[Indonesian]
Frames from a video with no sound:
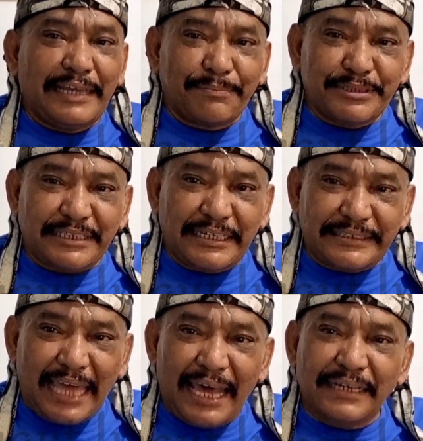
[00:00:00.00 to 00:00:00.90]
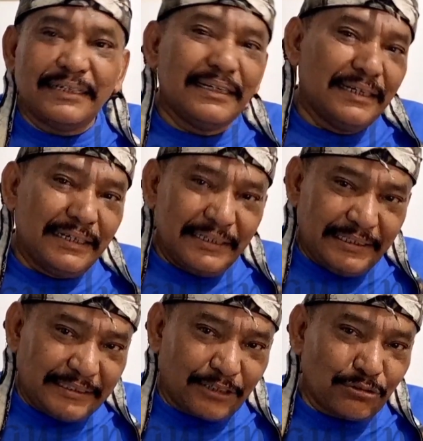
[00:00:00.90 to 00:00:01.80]
yang bisa ditahan
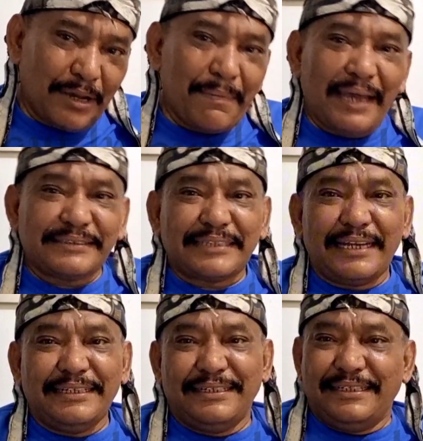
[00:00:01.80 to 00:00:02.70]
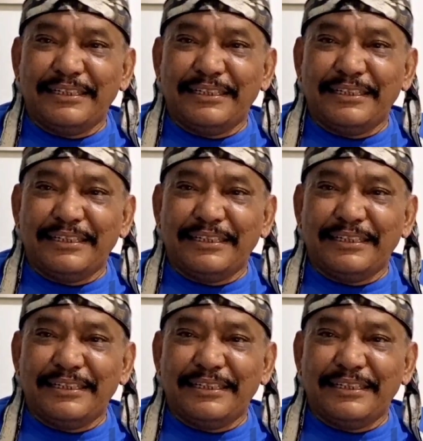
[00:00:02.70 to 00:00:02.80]
kita sudah bahas tadi.